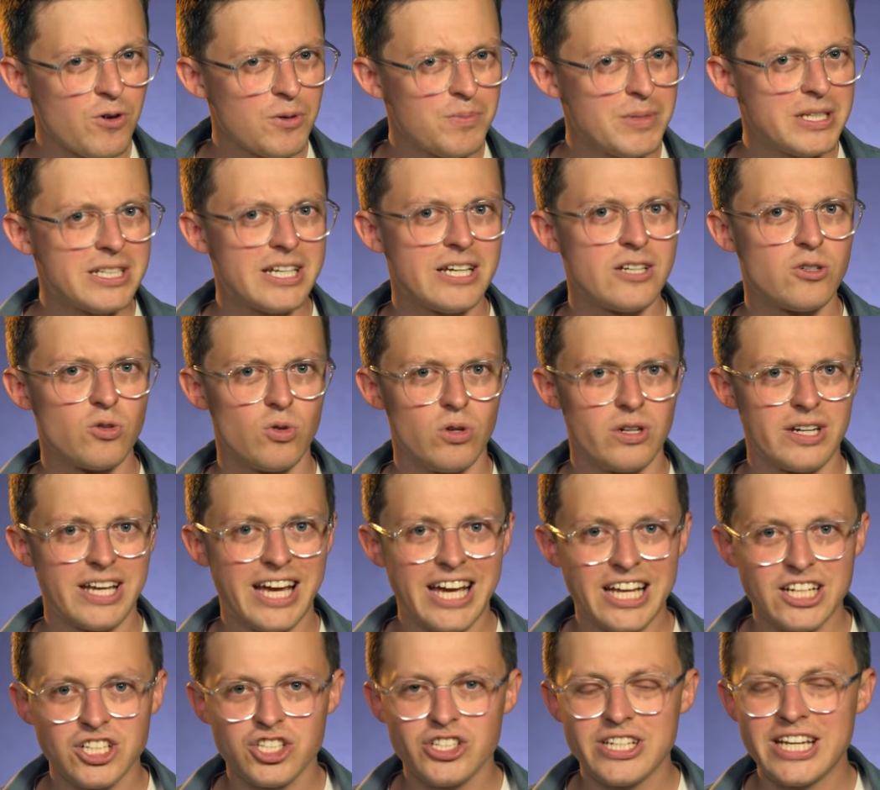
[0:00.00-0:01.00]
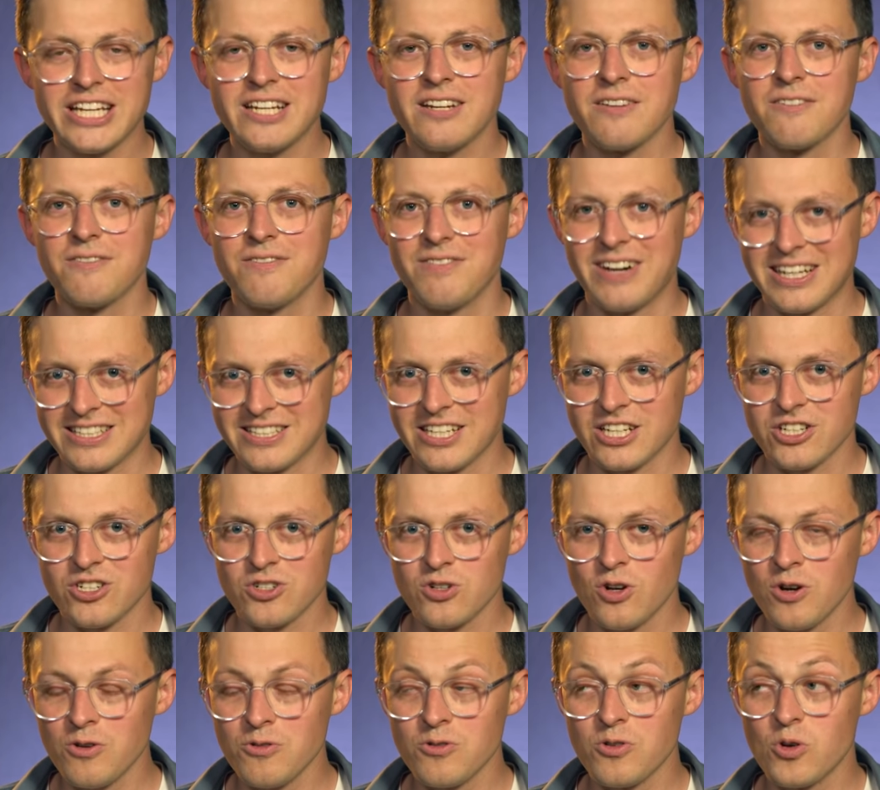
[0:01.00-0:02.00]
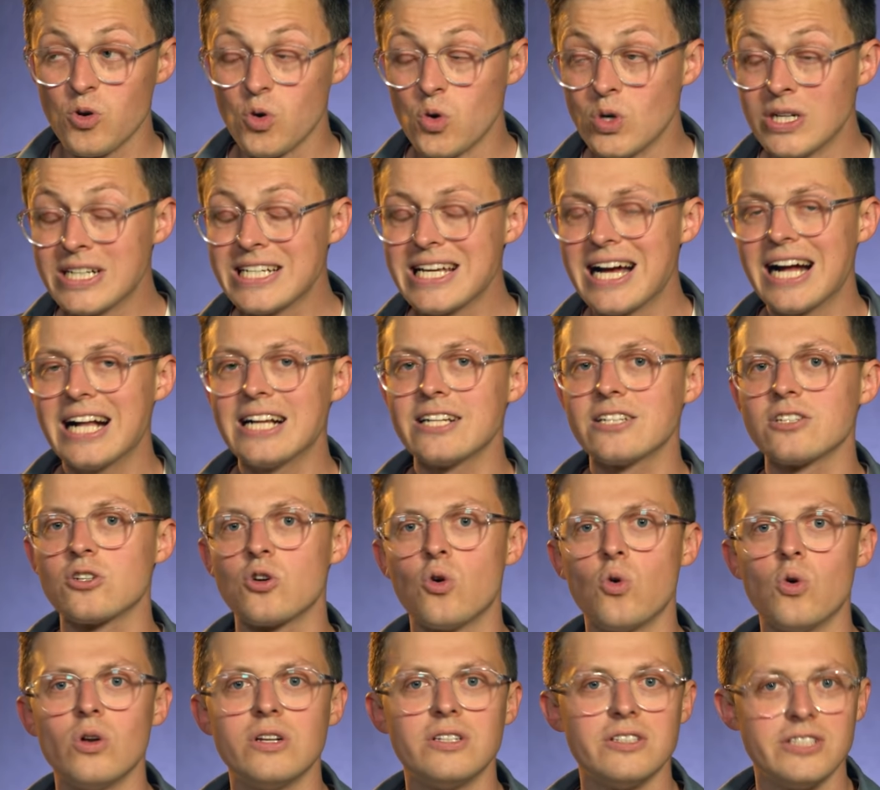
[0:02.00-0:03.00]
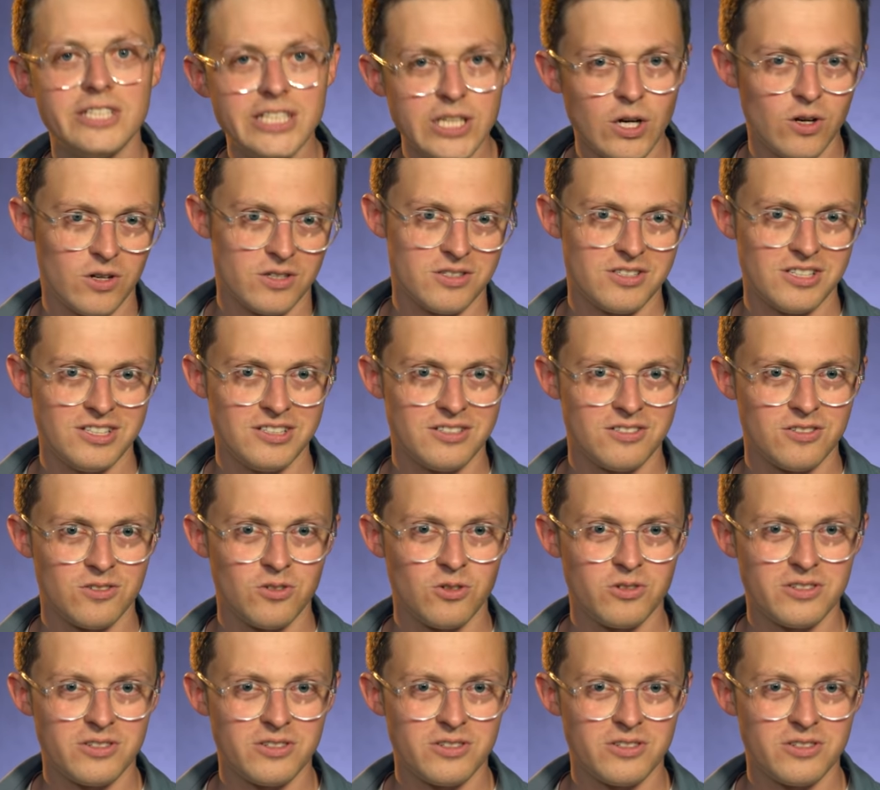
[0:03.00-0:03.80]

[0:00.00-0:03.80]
von Methanol, da entsteht Wasserstoff und halt Kohlendioxid.